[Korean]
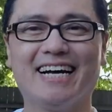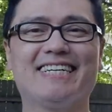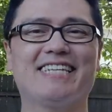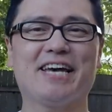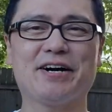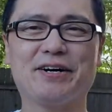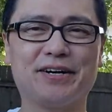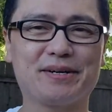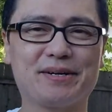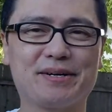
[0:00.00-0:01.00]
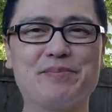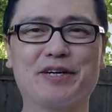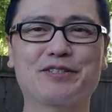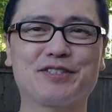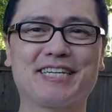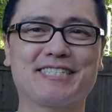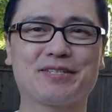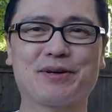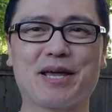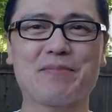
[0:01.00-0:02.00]
안녕하세요 여러분 미국 투자
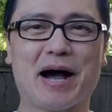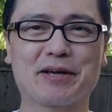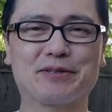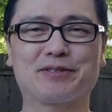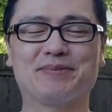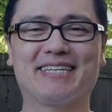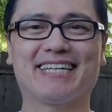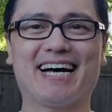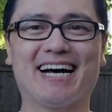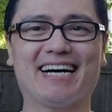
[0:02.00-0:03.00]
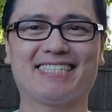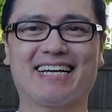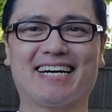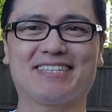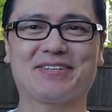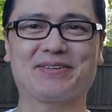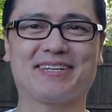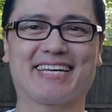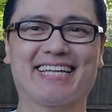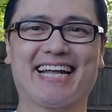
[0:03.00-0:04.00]
스토리 방규수입니다 제가 또
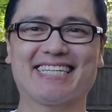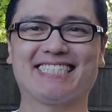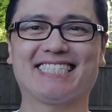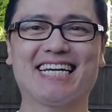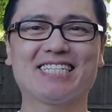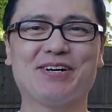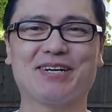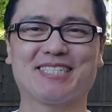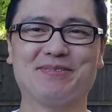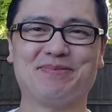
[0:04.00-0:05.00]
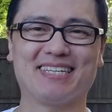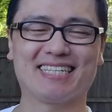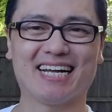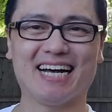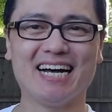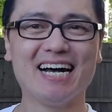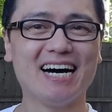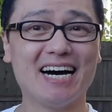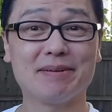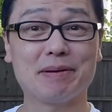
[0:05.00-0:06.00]
이렇게 다시 찾아왔습니다
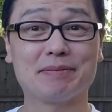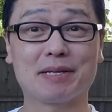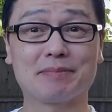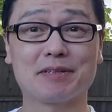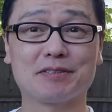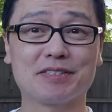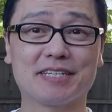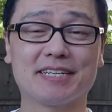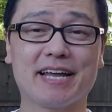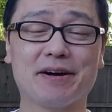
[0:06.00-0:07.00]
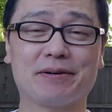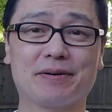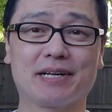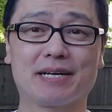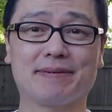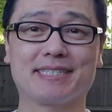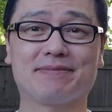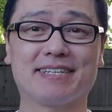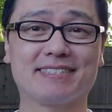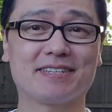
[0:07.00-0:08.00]
IMF 때부터 투자를 해오고 이카망스
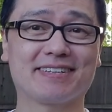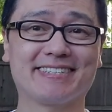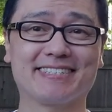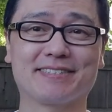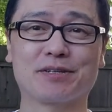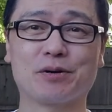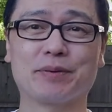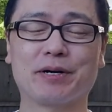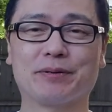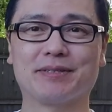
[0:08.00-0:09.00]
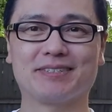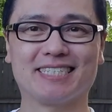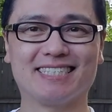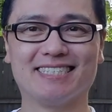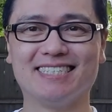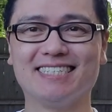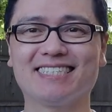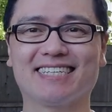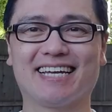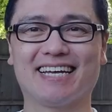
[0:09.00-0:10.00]
파이낸스 어카운팅 공부해오고 있는
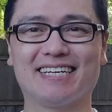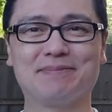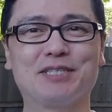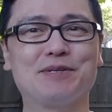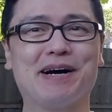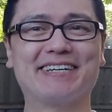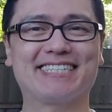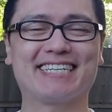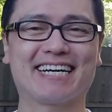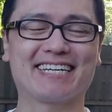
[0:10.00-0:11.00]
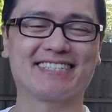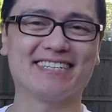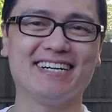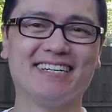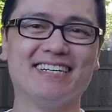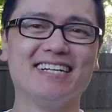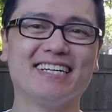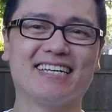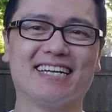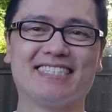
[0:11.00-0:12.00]
예 미트리마을 이장이고요
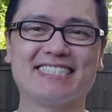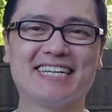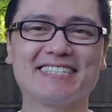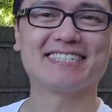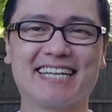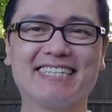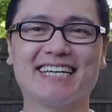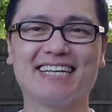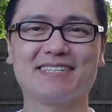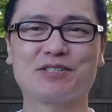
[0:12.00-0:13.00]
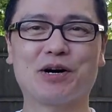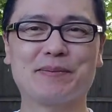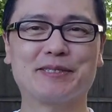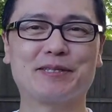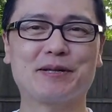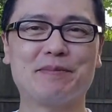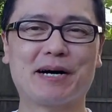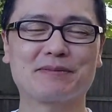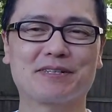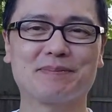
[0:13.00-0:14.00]
예제 채널은 예능 힐링 종합 엔터테인
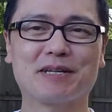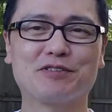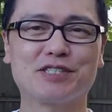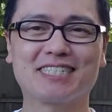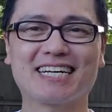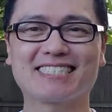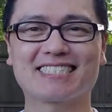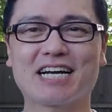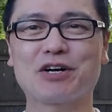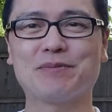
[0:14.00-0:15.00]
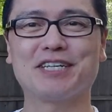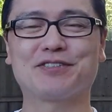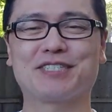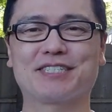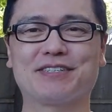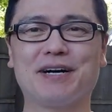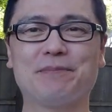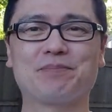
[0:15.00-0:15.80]
방송입니다 주식은 항상 참고만 해주시고요